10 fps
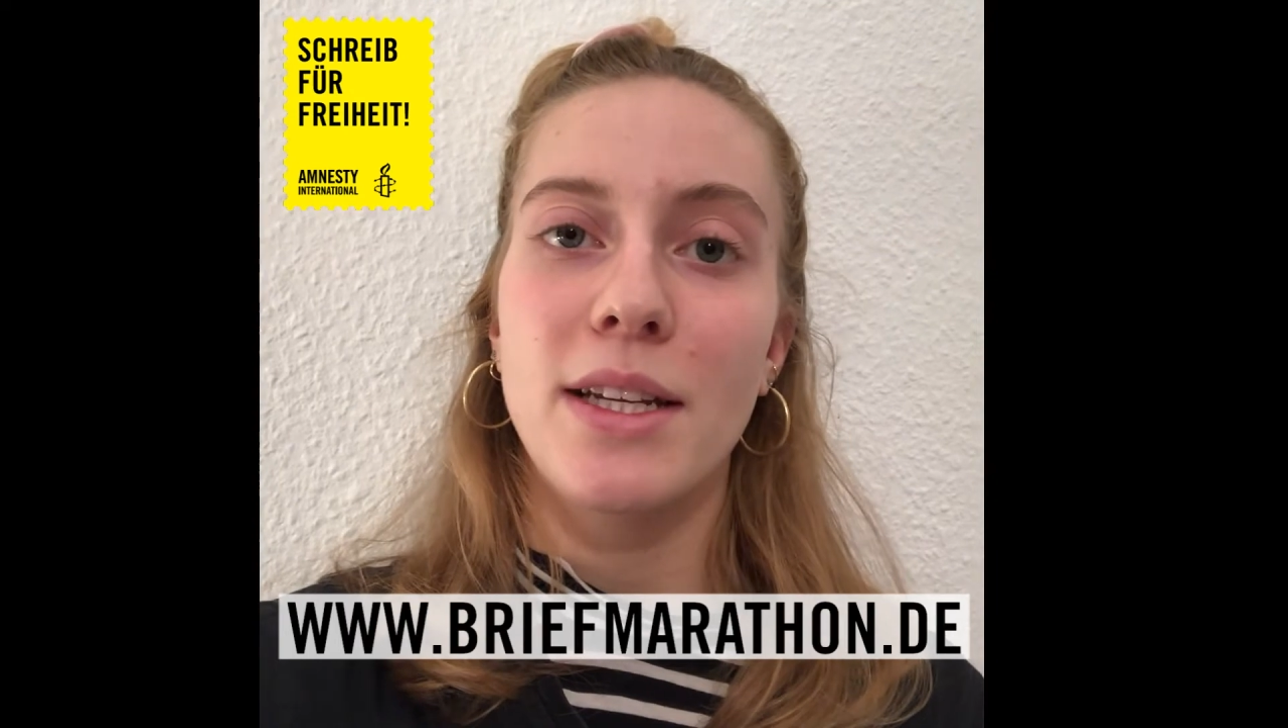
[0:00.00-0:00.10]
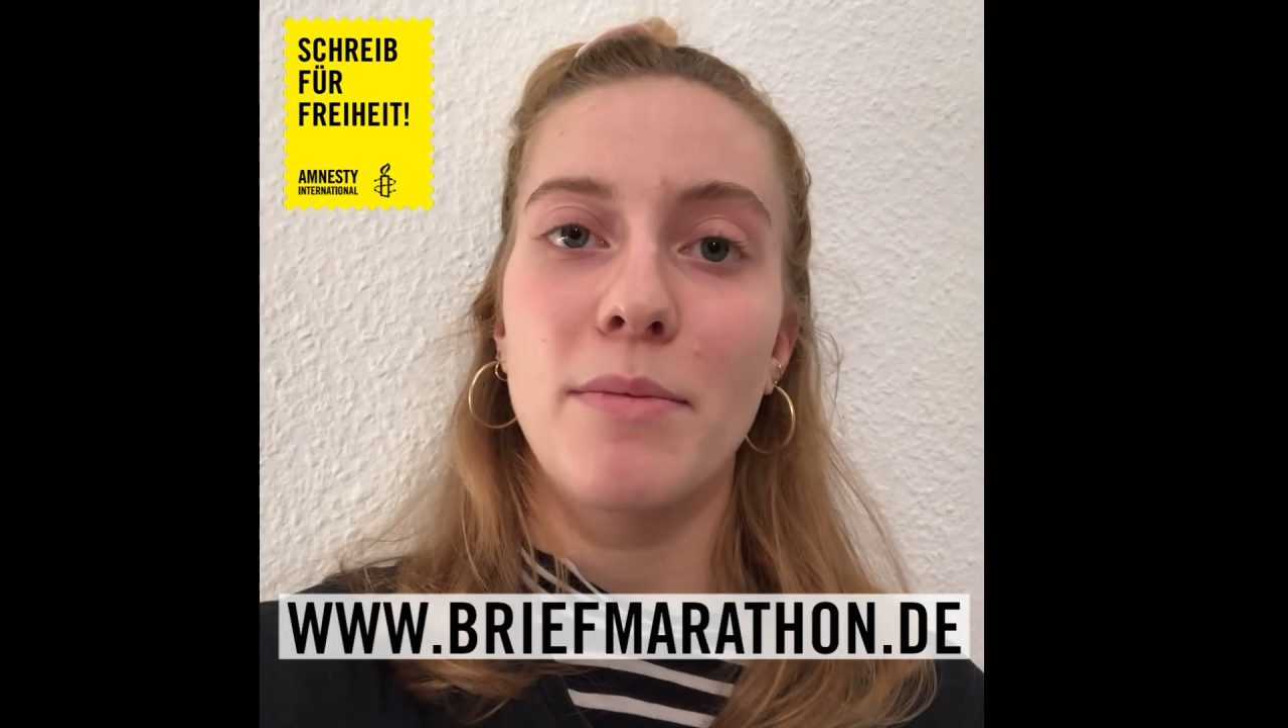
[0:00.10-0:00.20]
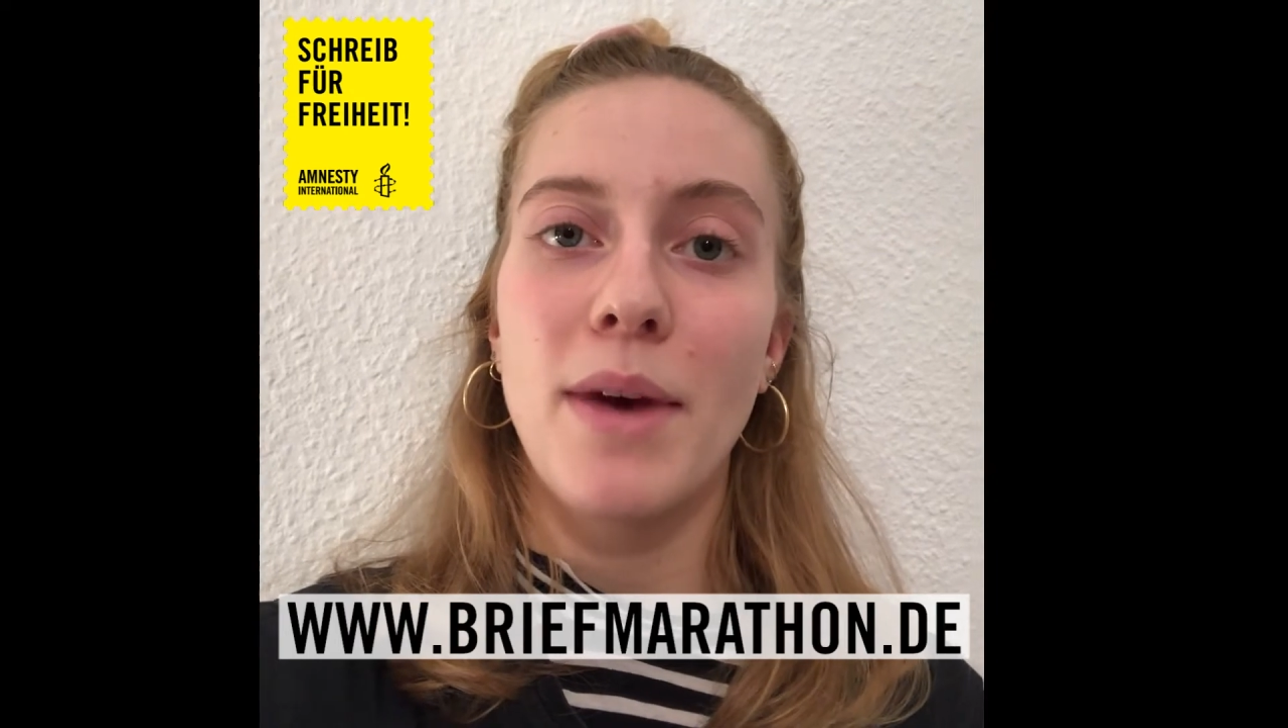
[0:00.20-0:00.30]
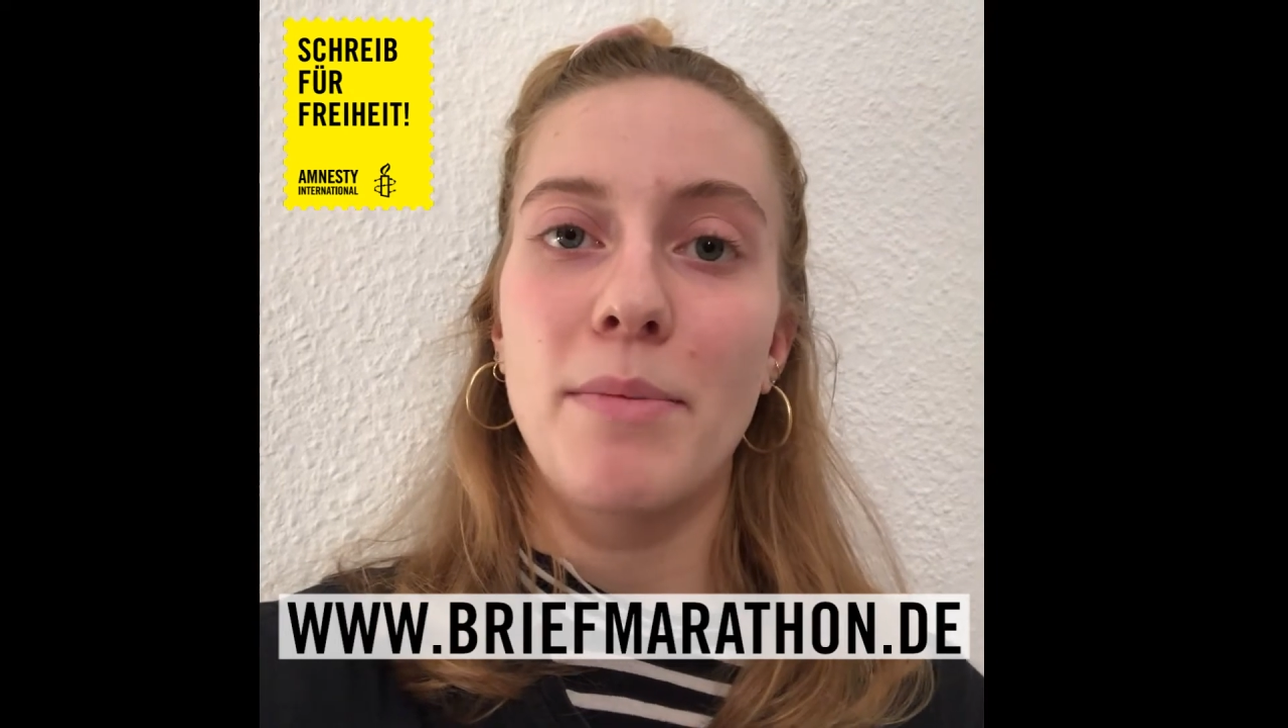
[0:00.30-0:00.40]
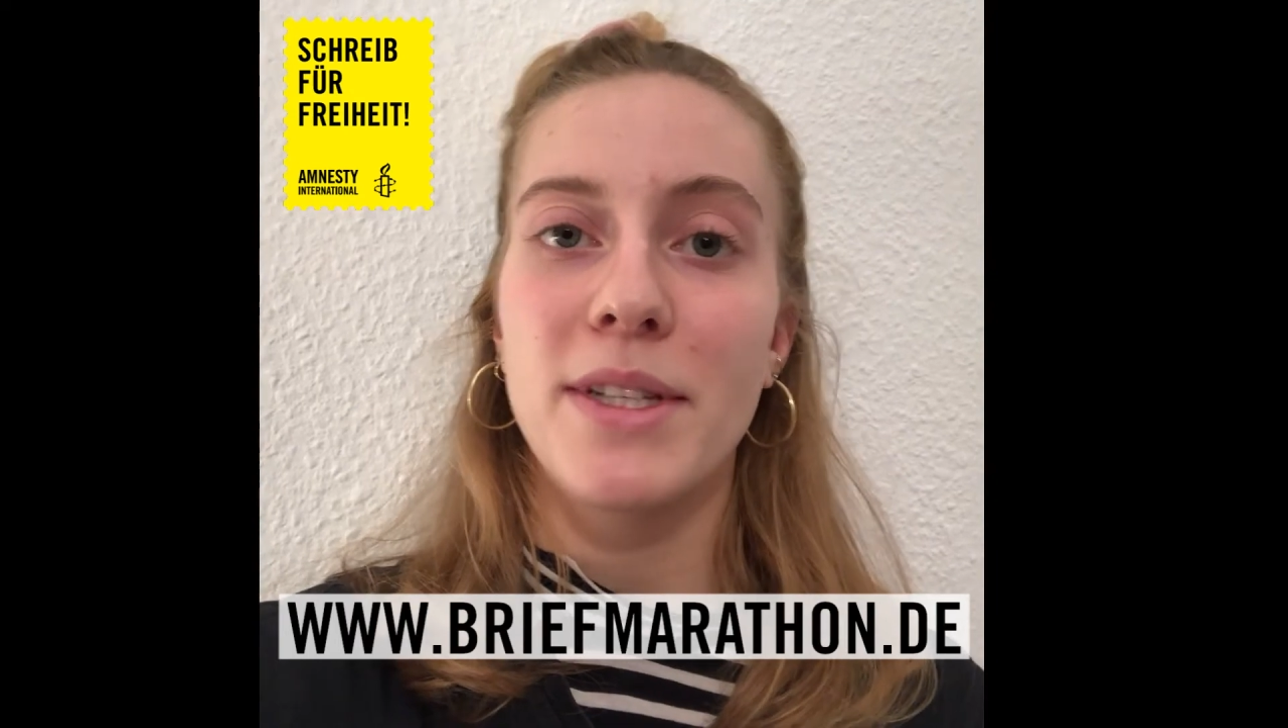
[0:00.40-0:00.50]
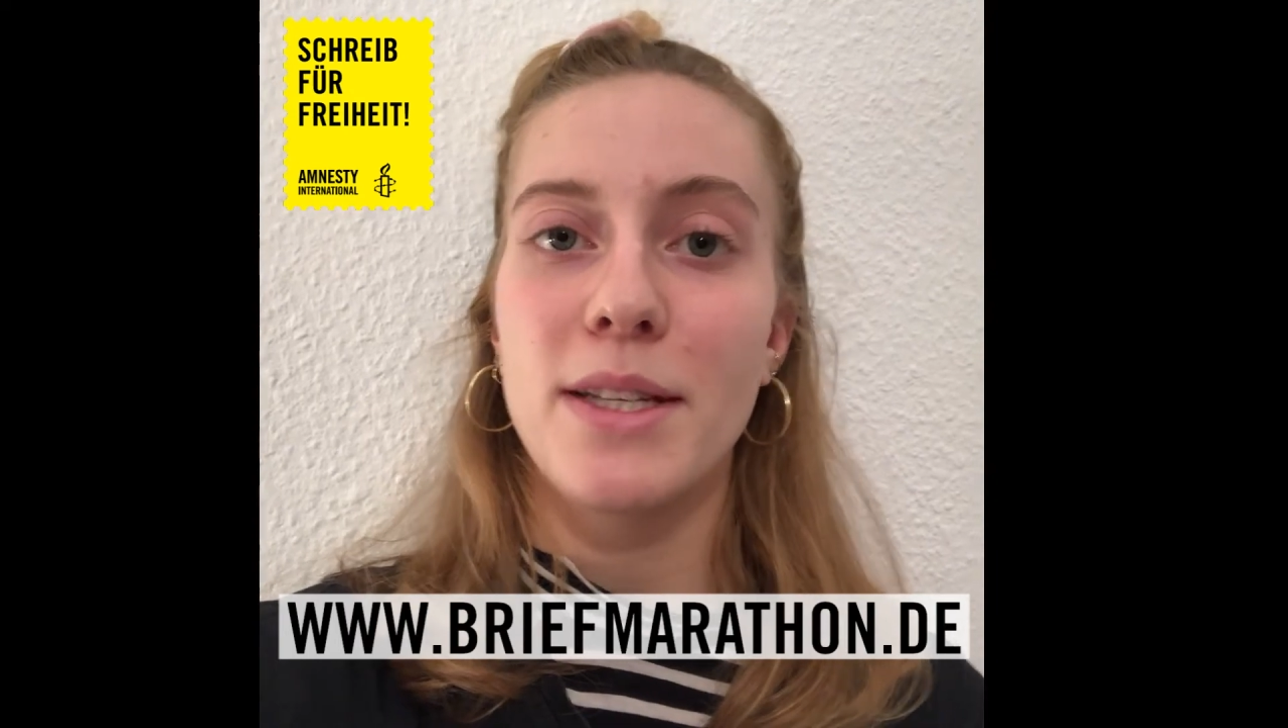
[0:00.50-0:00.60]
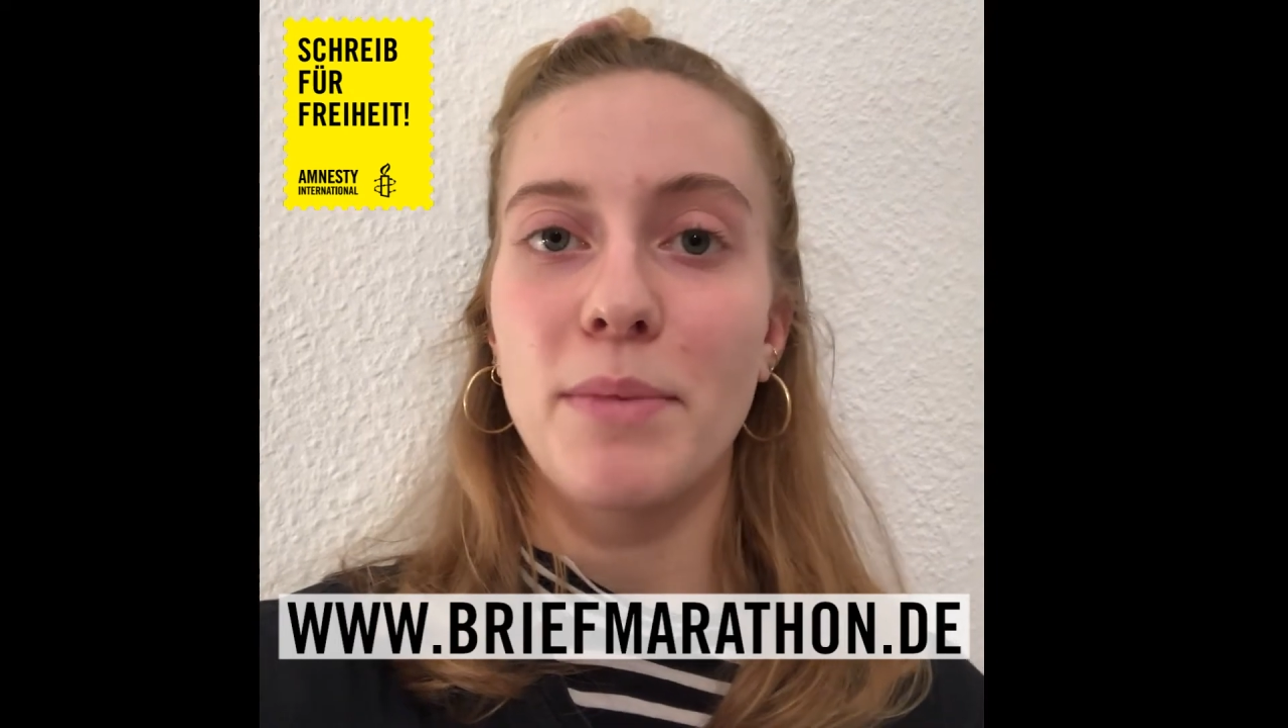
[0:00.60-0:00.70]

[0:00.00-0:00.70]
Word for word: dem Amnesty